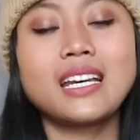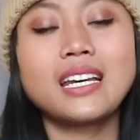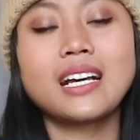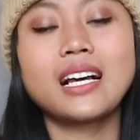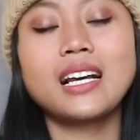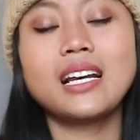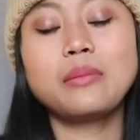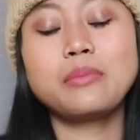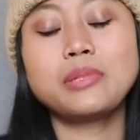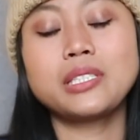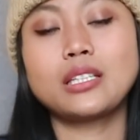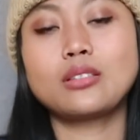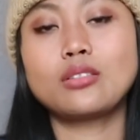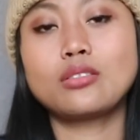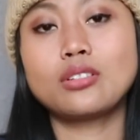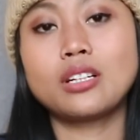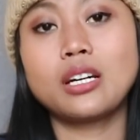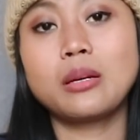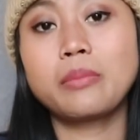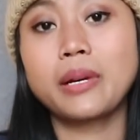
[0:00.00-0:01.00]
Jadi kalian bisa
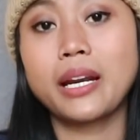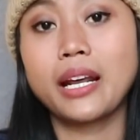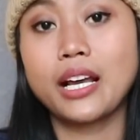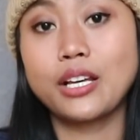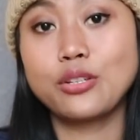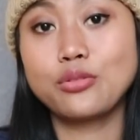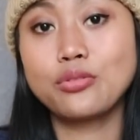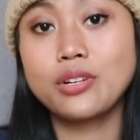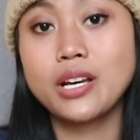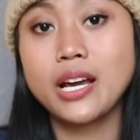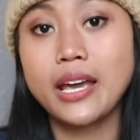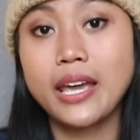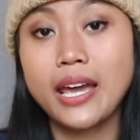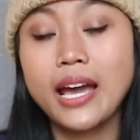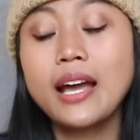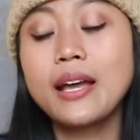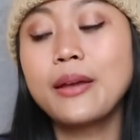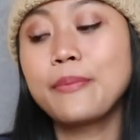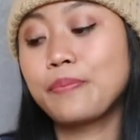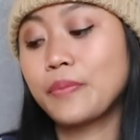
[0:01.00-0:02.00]
tontonin mereka juga
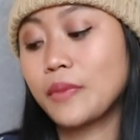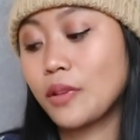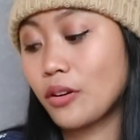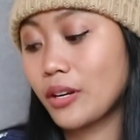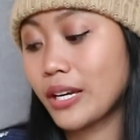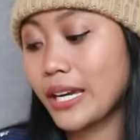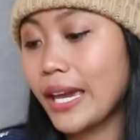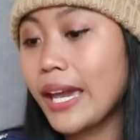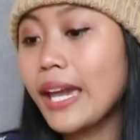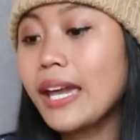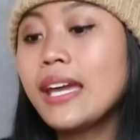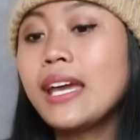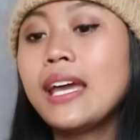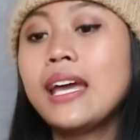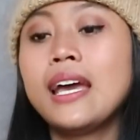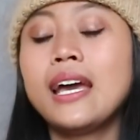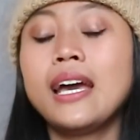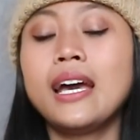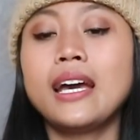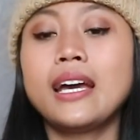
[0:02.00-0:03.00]
ya. Oke. Okay?
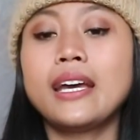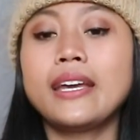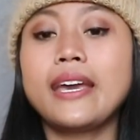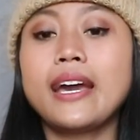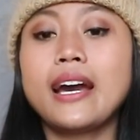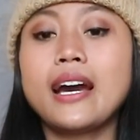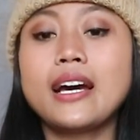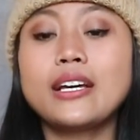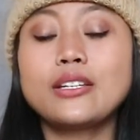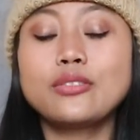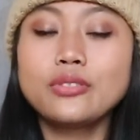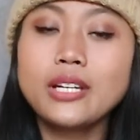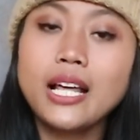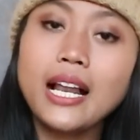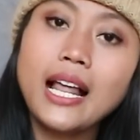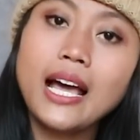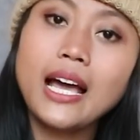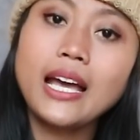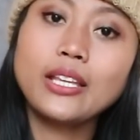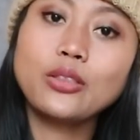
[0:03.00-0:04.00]
ya
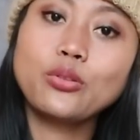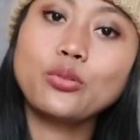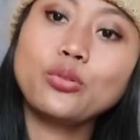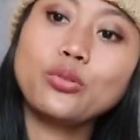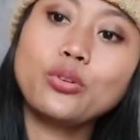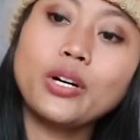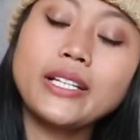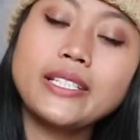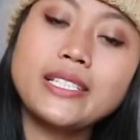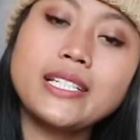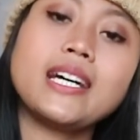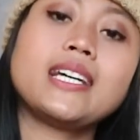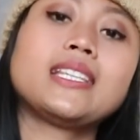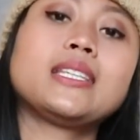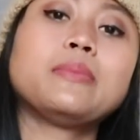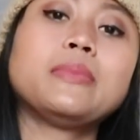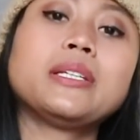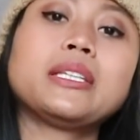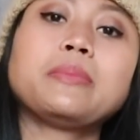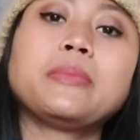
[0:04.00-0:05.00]
sudahlah itu aja
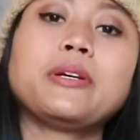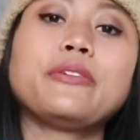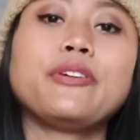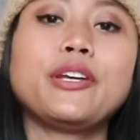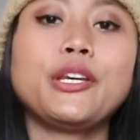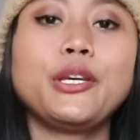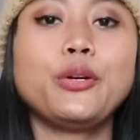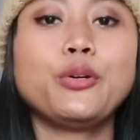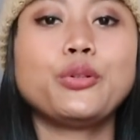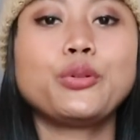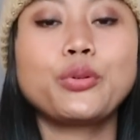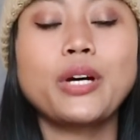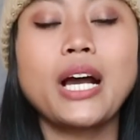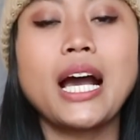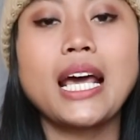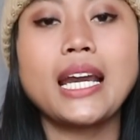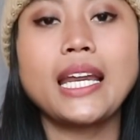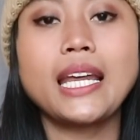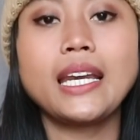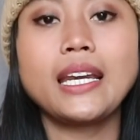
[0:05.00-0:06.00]
teman-teman video untuk
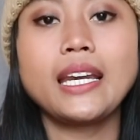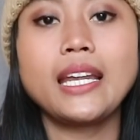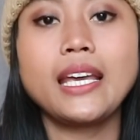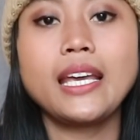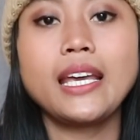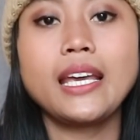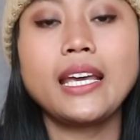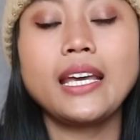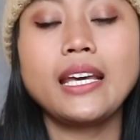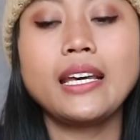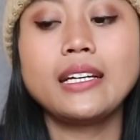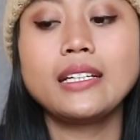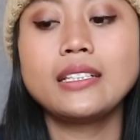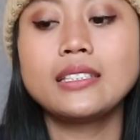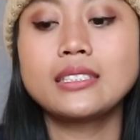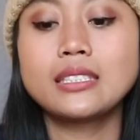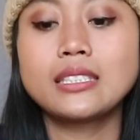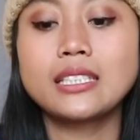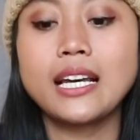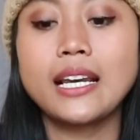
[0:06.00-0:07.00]
hari ini
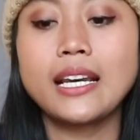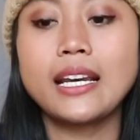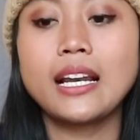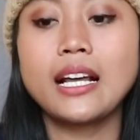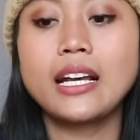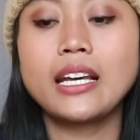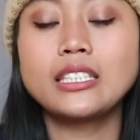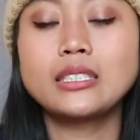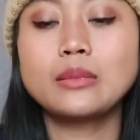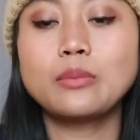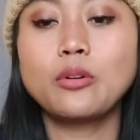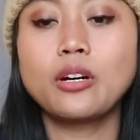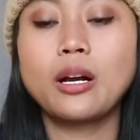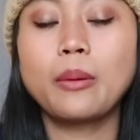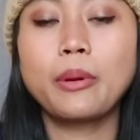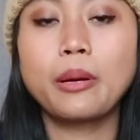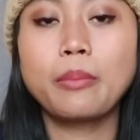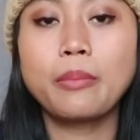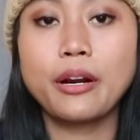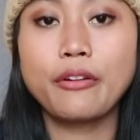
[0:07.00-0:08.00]
sekali lagi
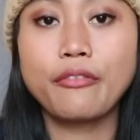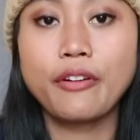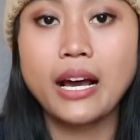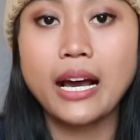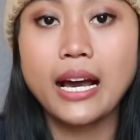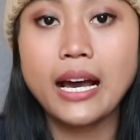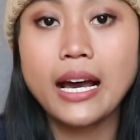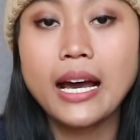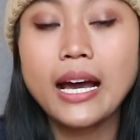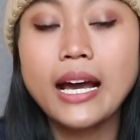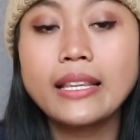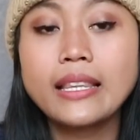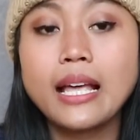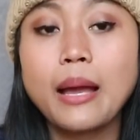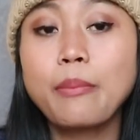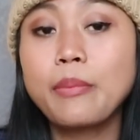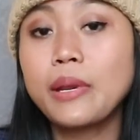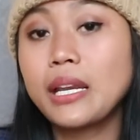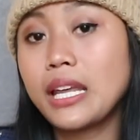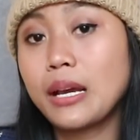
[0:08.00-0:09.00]
semoga bermanfaat
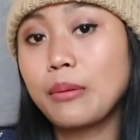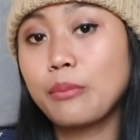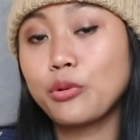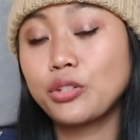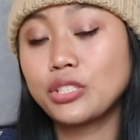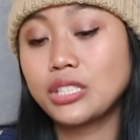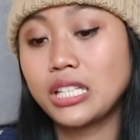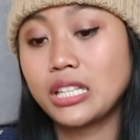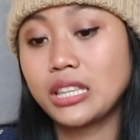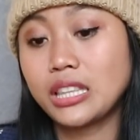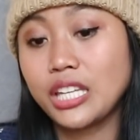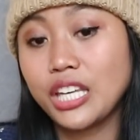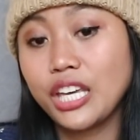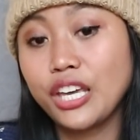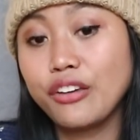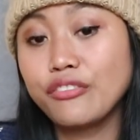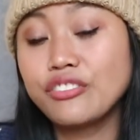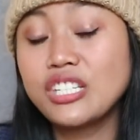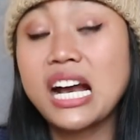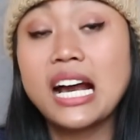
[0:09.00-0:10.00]
ambil yang
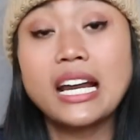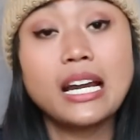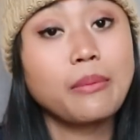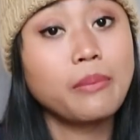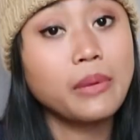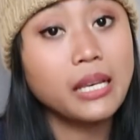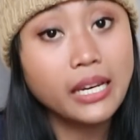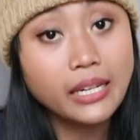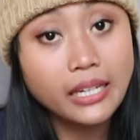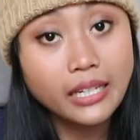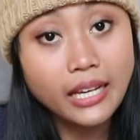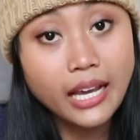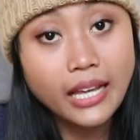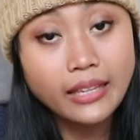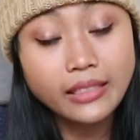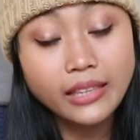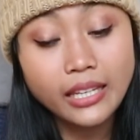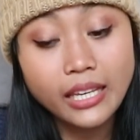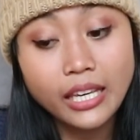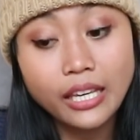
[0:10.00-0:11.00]
positif jangan ambil yang
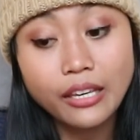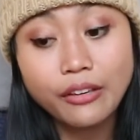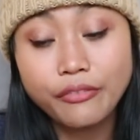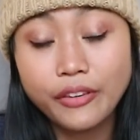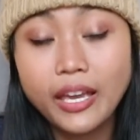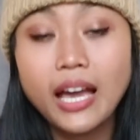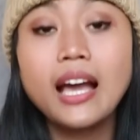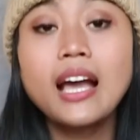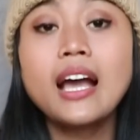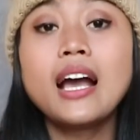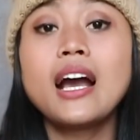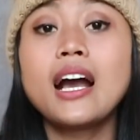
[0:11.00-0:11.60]
negatif ya